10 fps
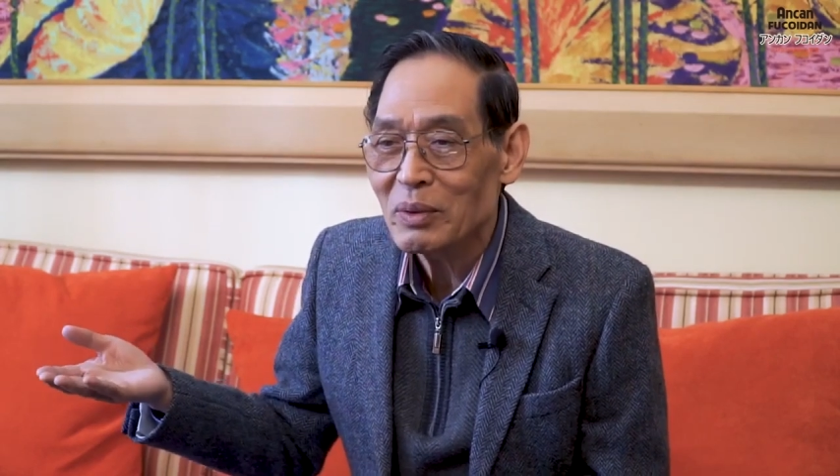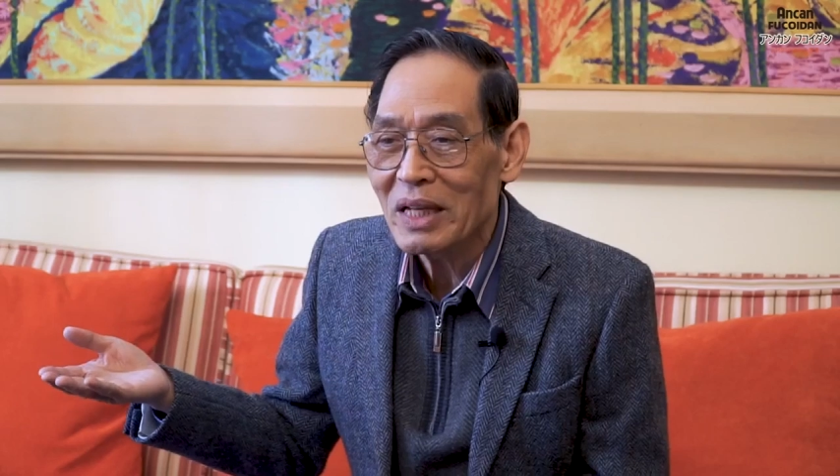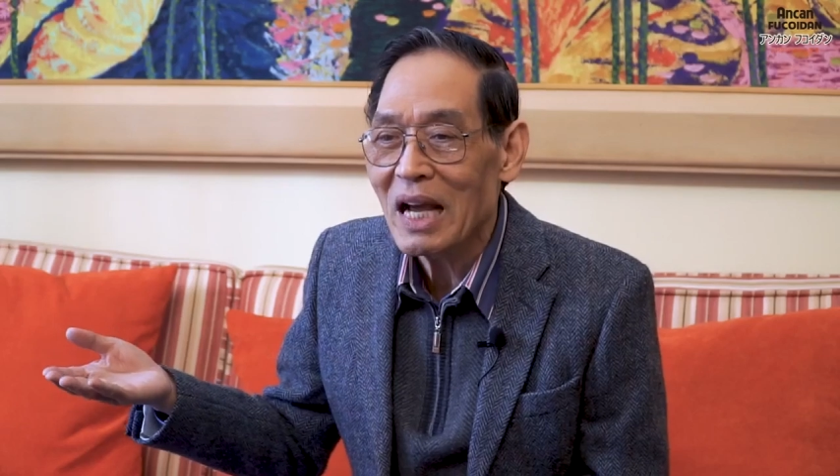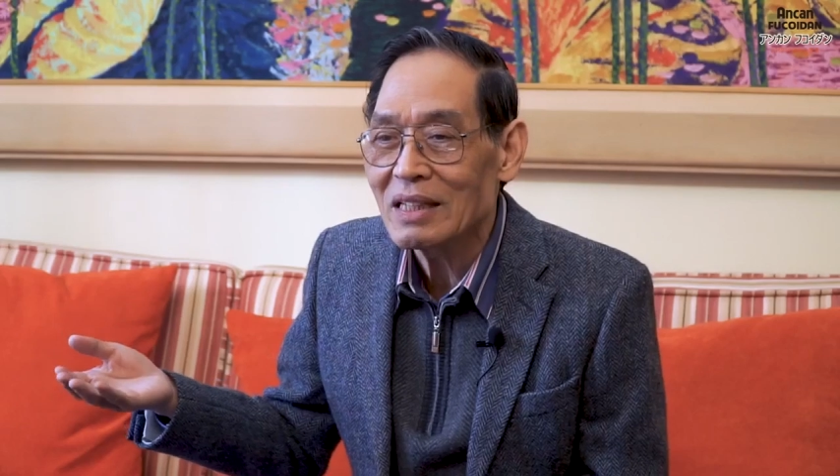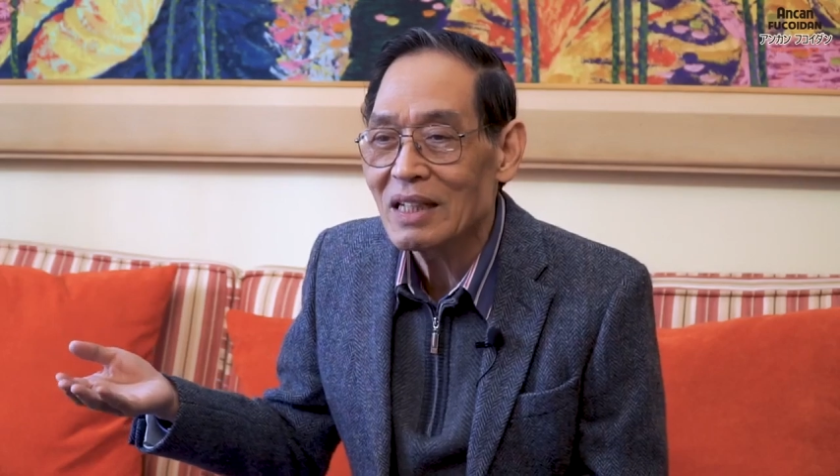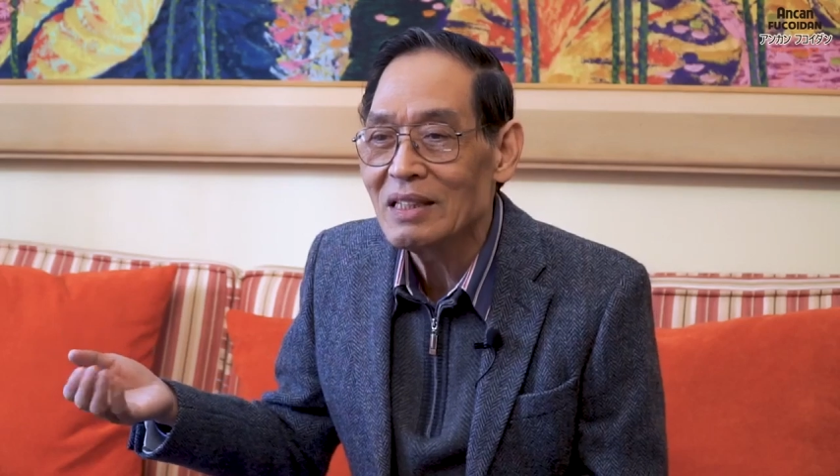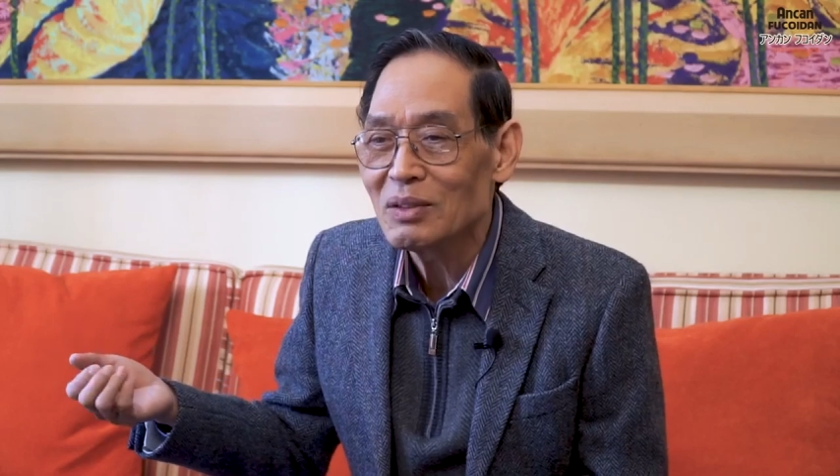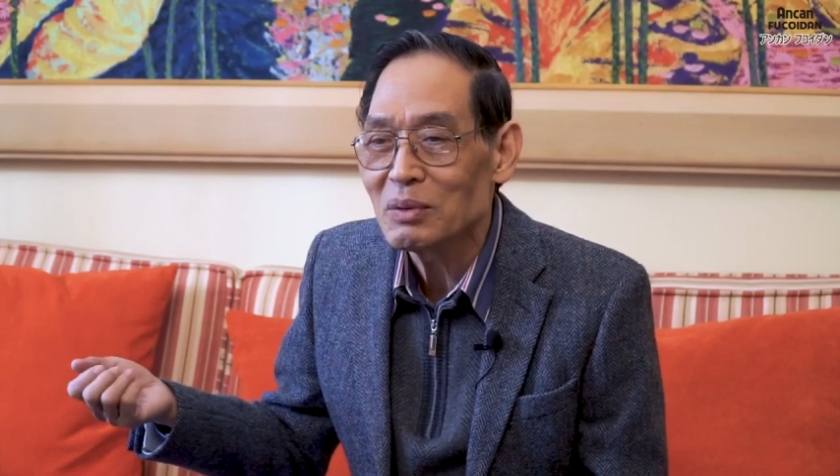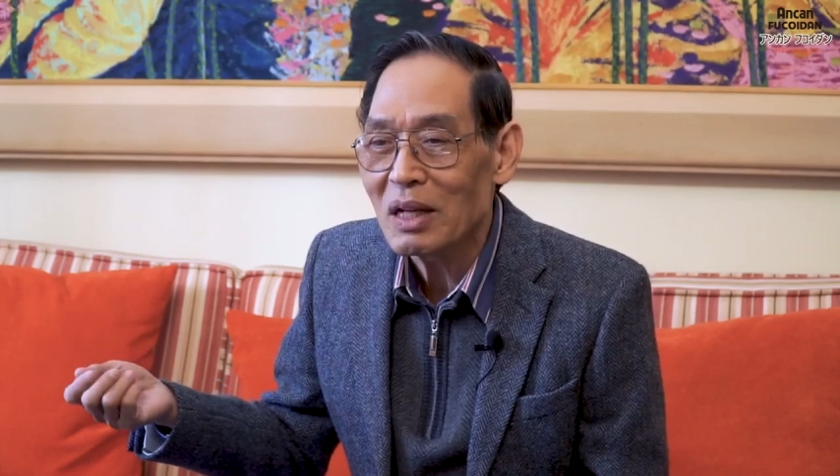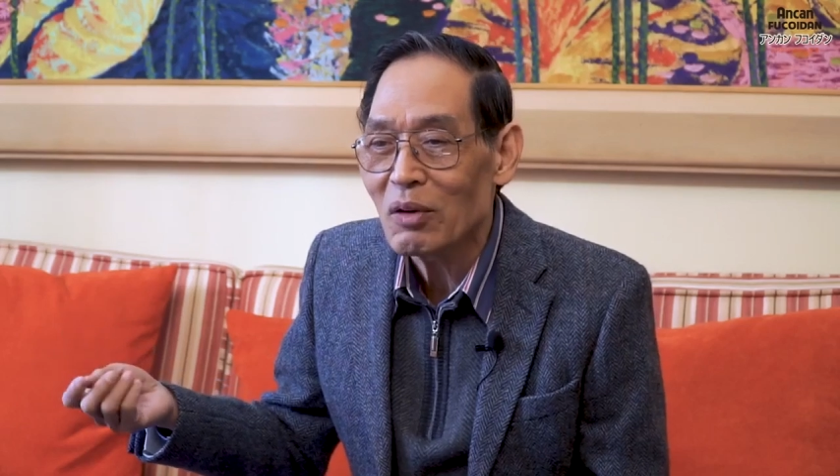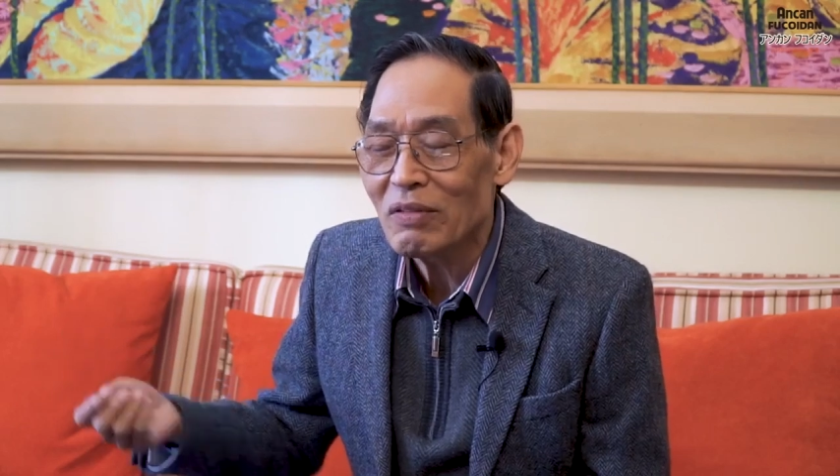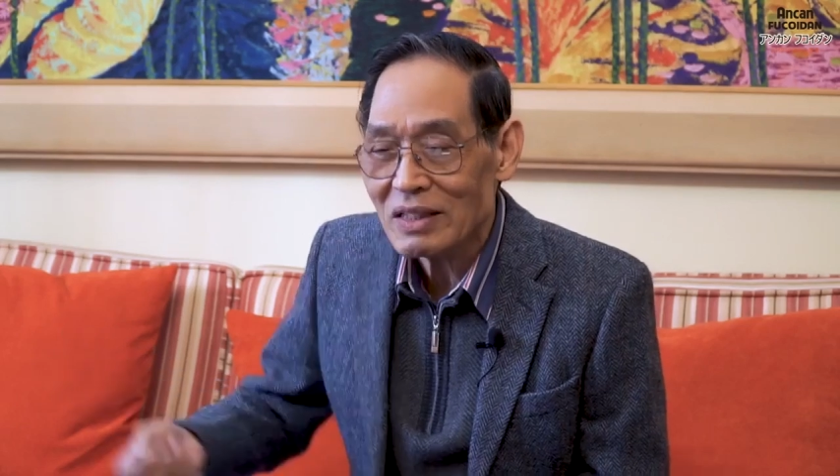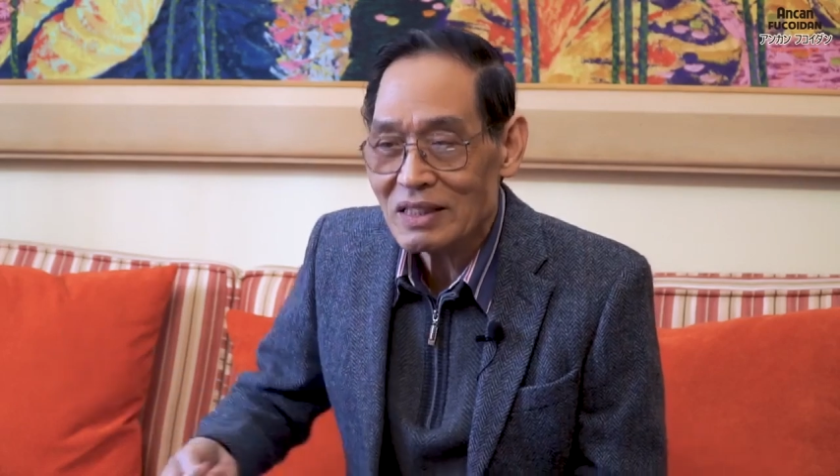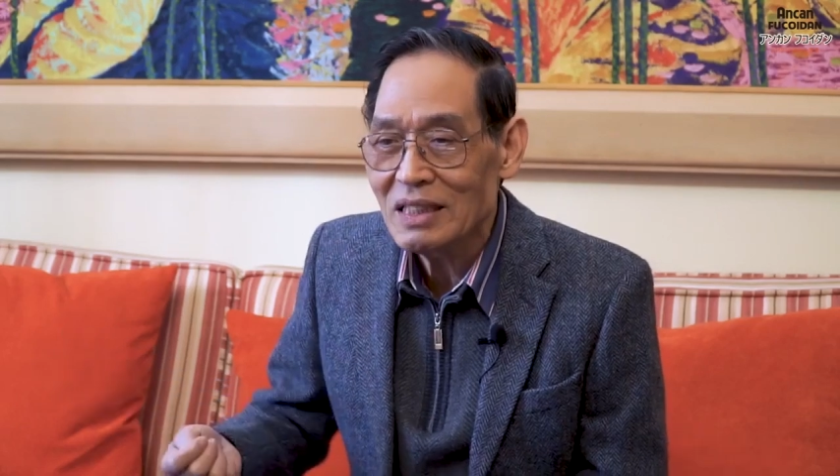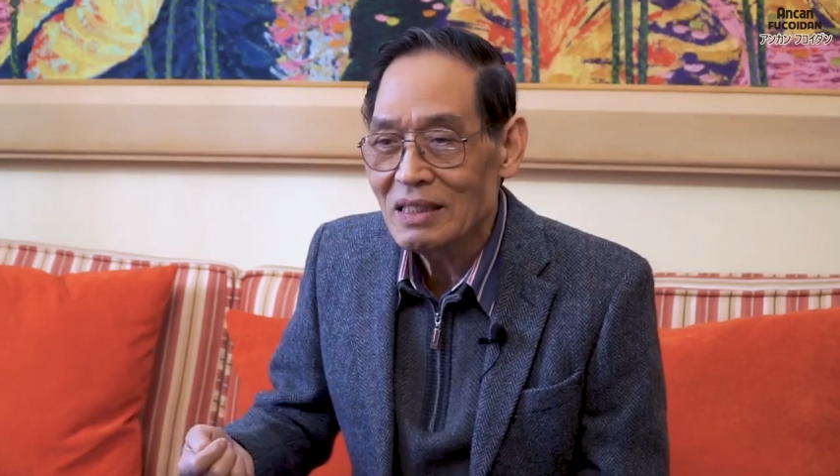quý 2 tới chúng ta có
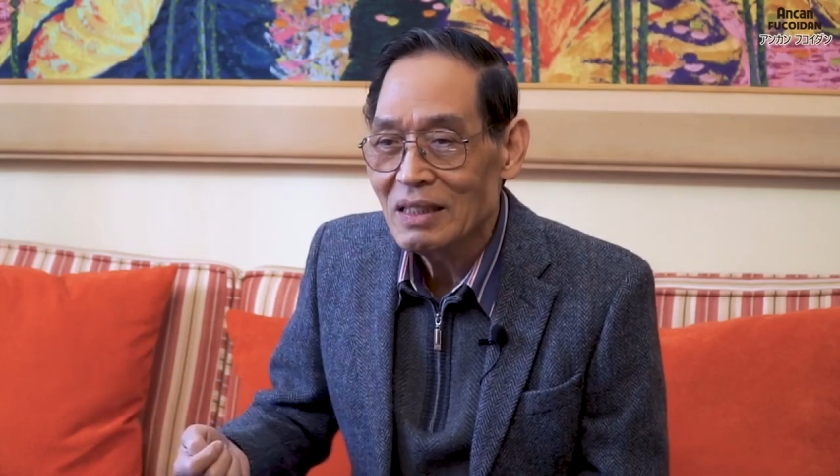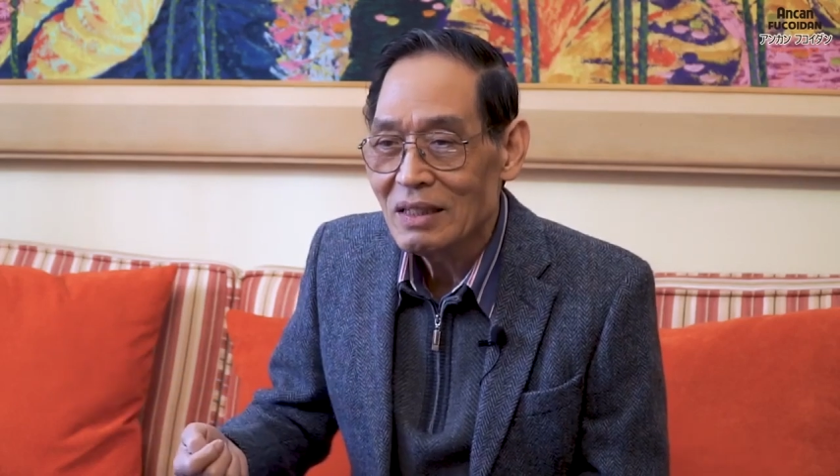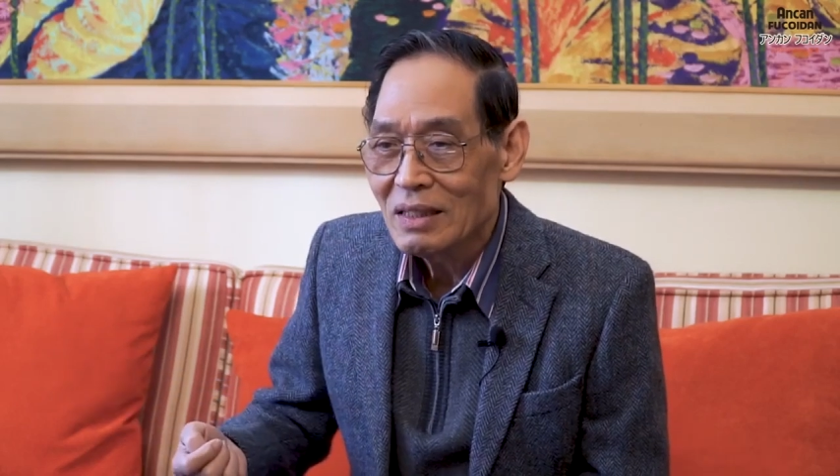vaccine